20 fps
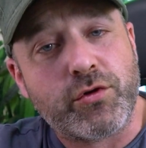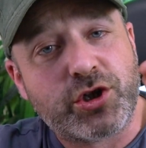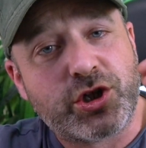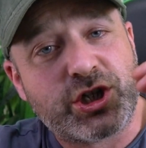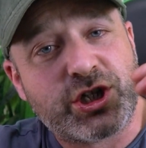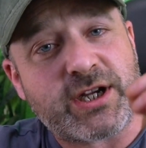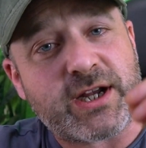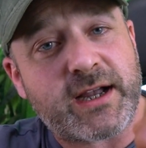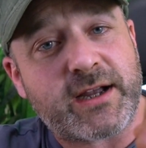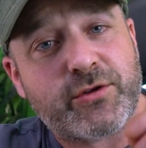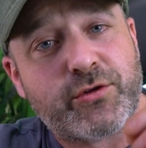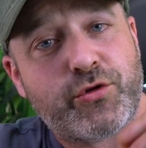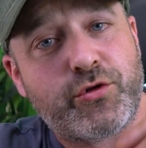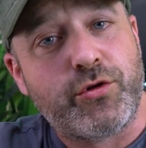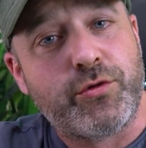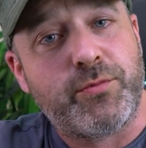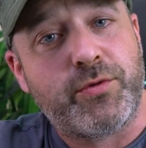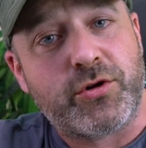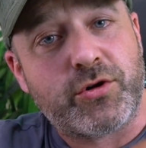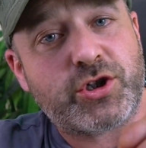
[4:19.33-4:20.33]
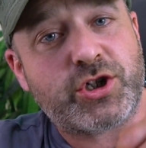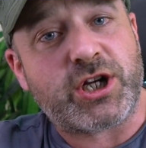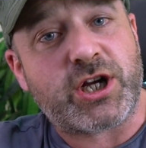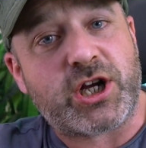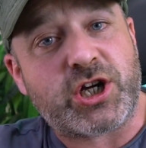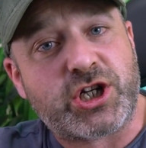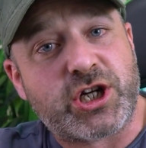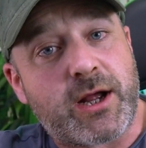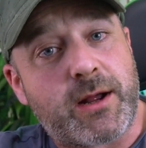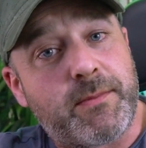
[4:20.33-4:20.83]
Chaque tube
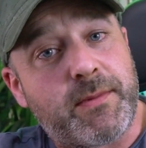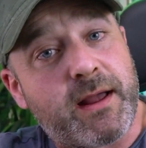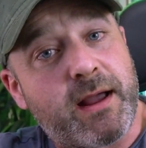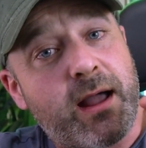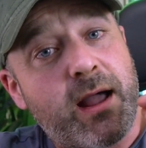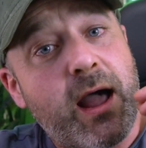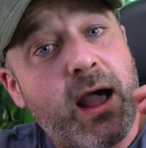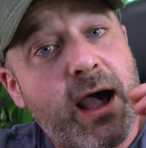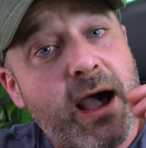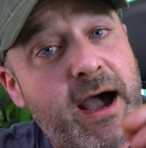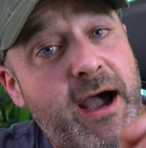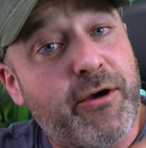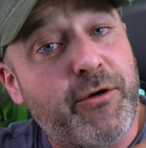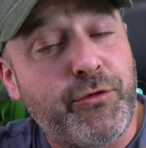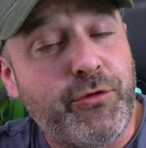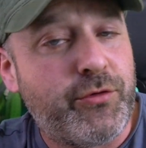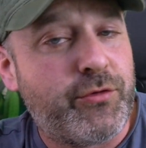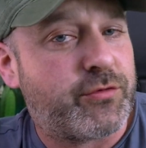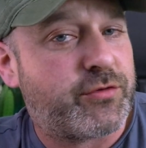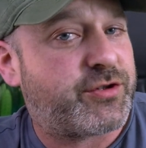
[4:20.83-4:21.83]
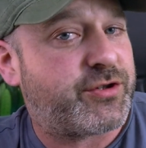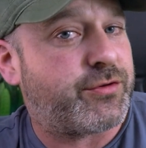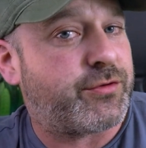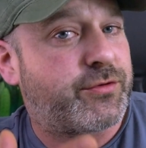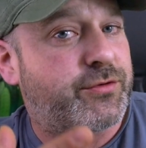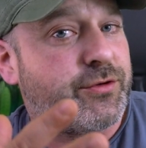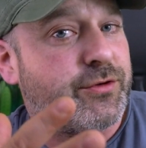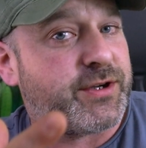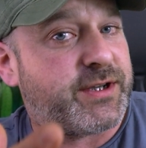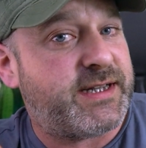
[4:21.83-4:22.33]
rechargeable a une notion
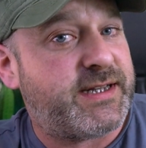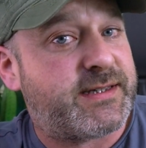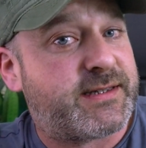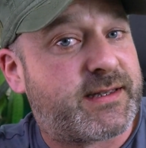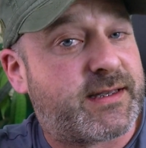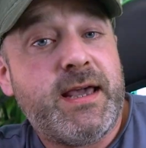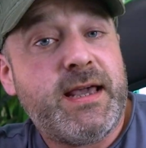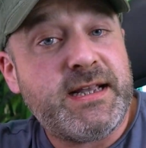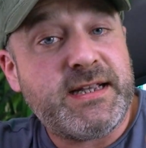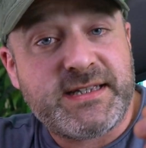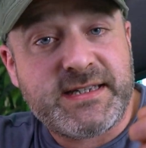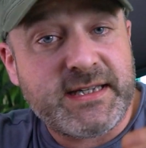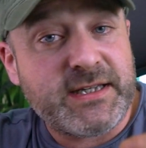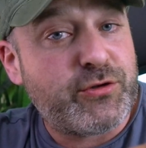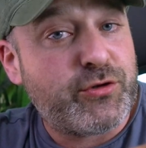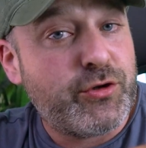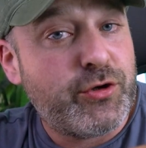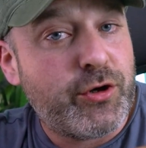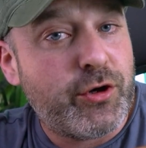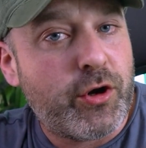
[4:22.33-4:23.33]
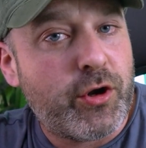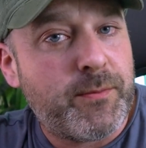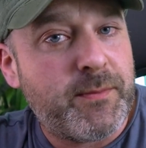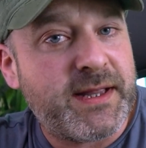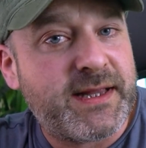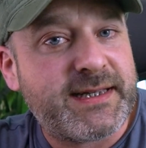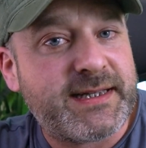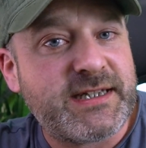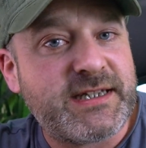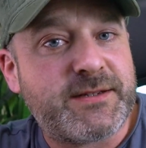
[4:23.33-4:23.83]
de risque. Et si tu ne le
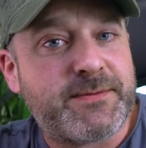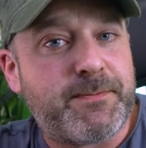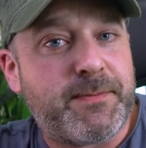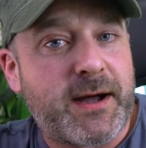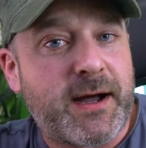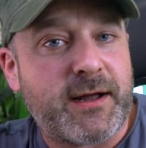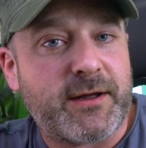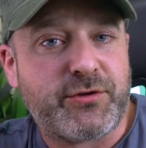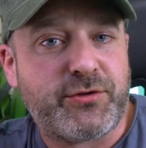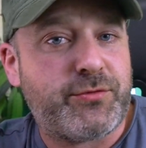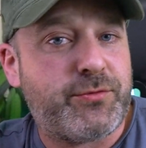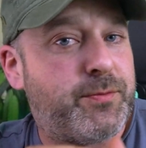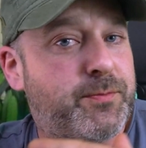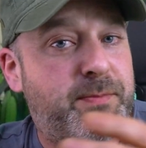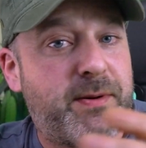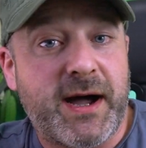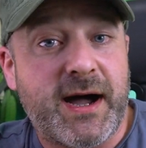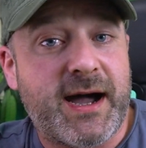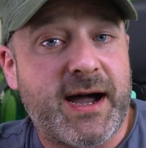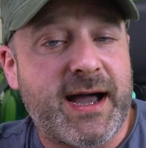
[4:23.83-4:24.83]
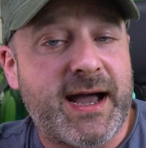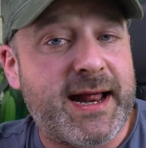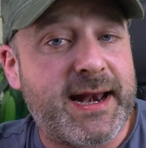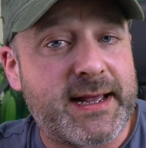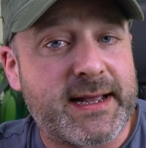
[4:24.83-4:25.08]
maîtrises pas, tu pars à la